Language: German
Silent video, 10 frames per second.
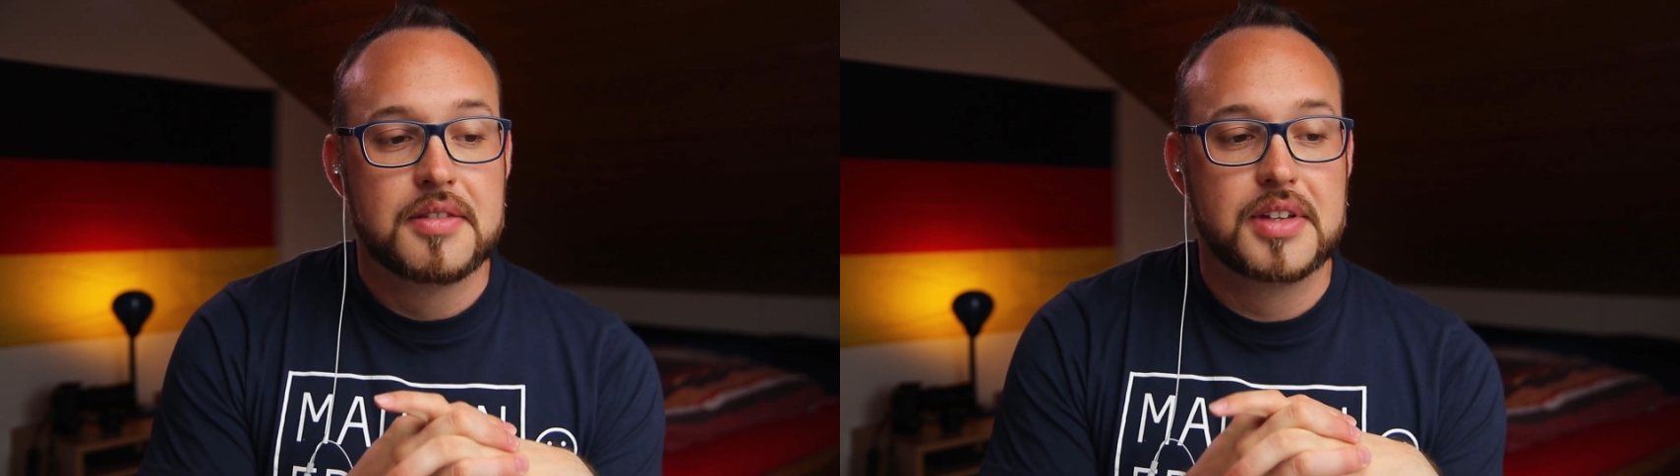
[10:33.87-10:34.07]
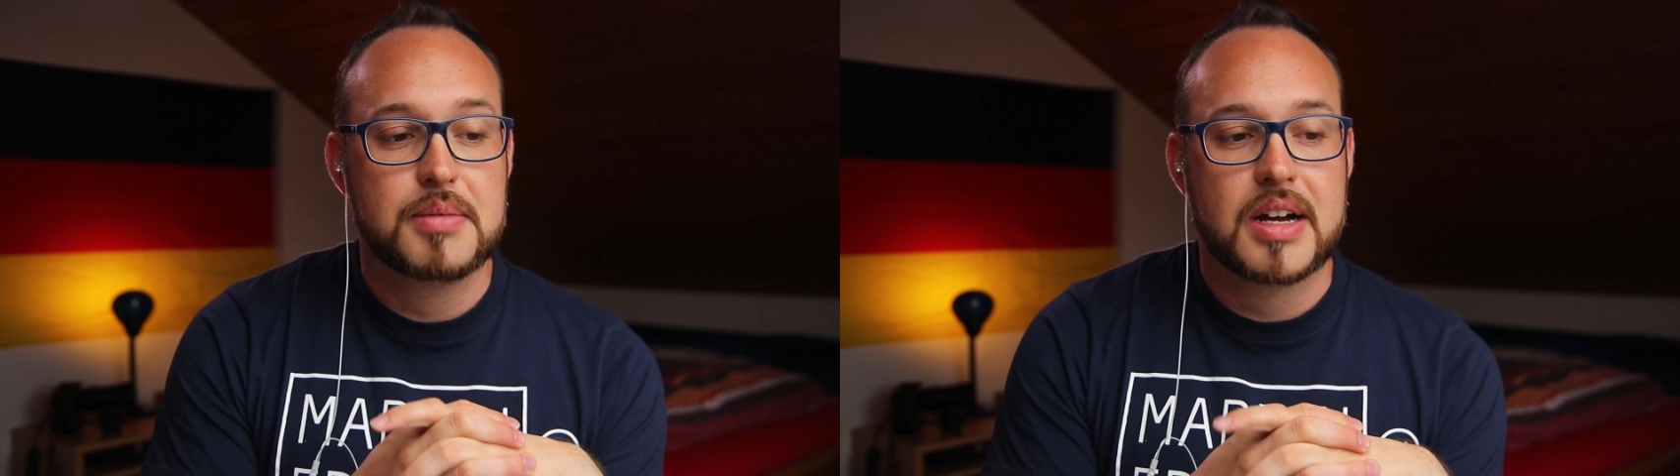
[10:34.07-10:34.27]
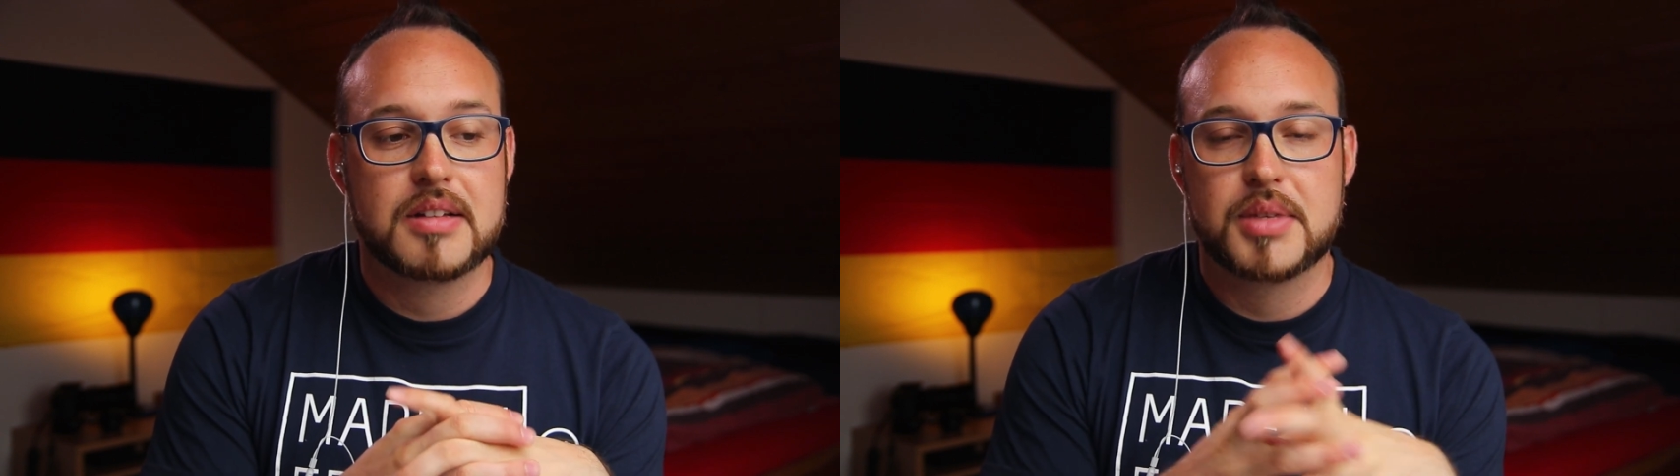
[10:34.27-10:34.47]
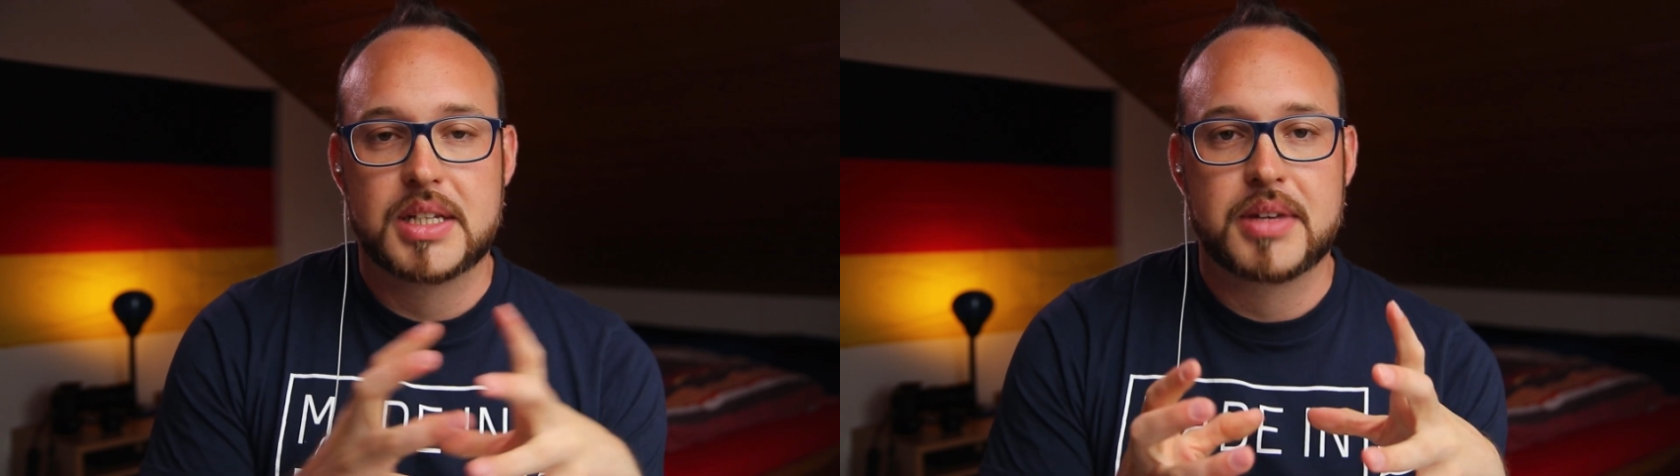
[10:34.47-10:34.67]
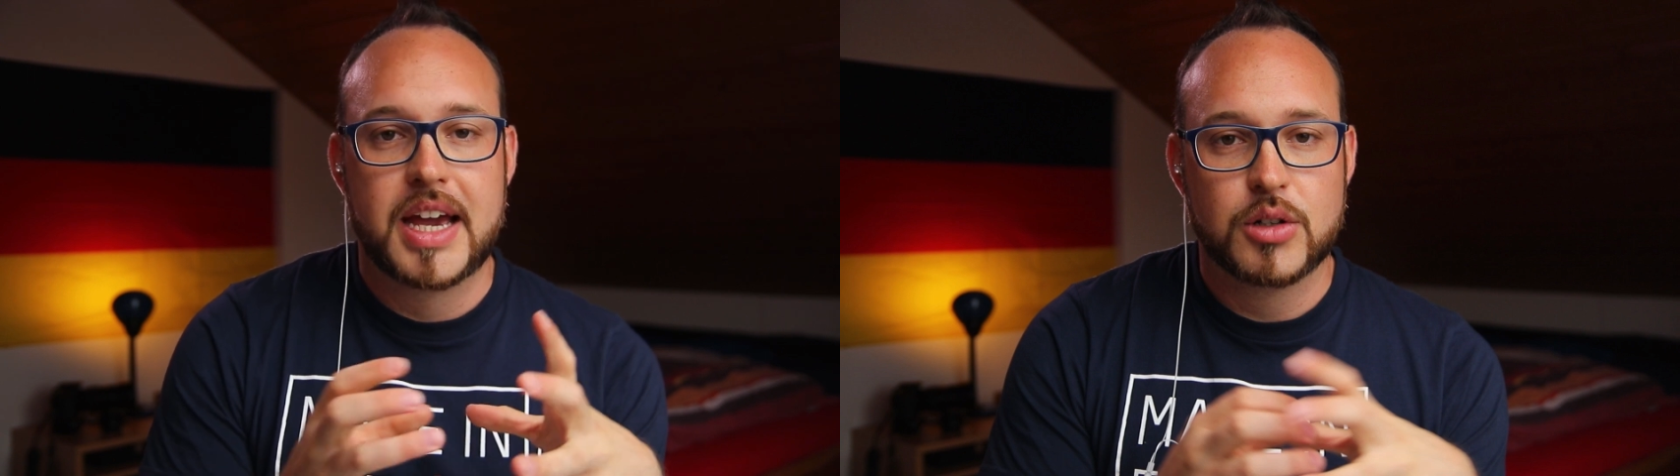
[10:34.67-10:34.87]
wie man mit
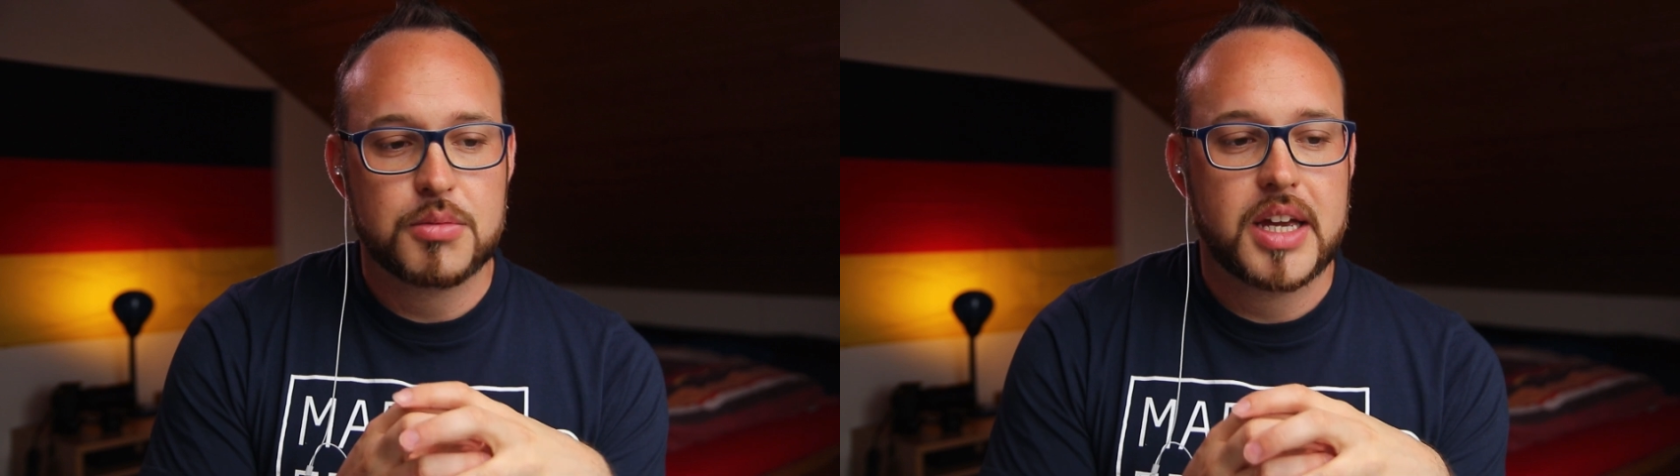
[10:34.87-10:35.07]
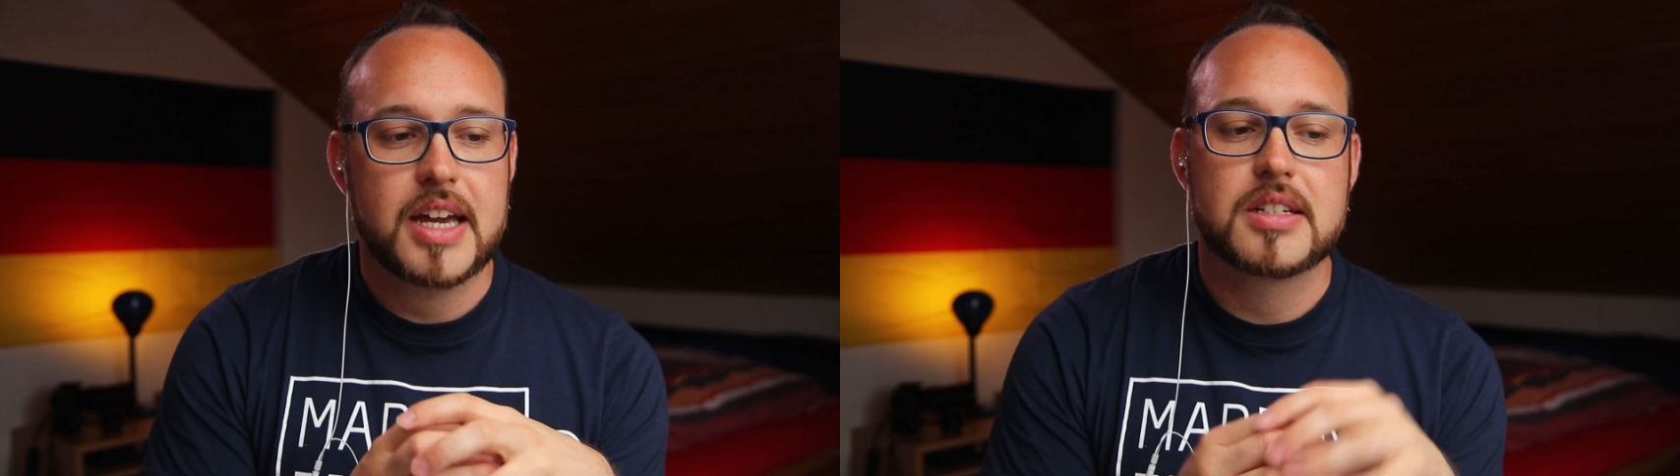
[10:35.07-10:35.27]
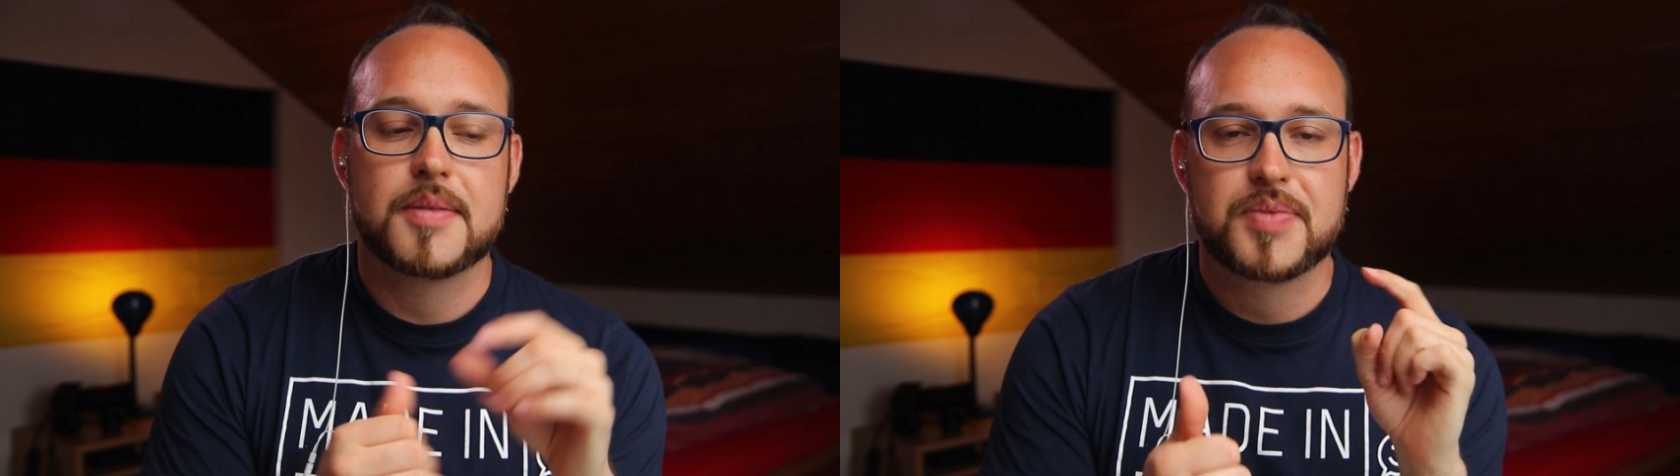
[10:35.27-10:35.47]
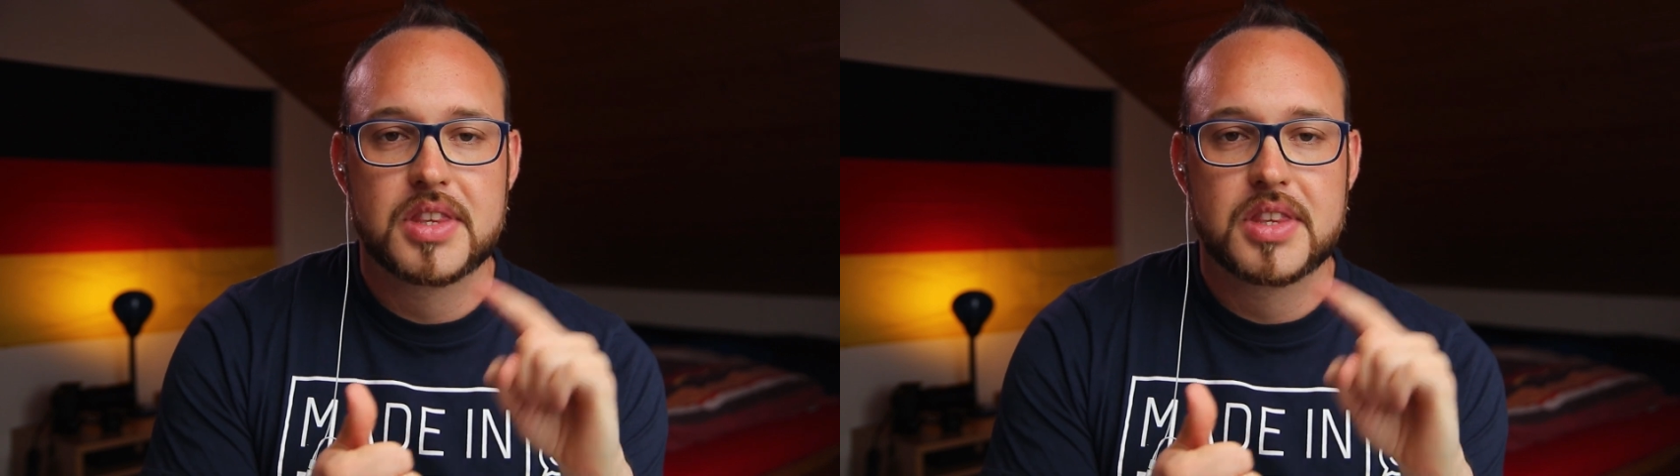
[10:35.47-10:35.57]
dem Gate umgeht,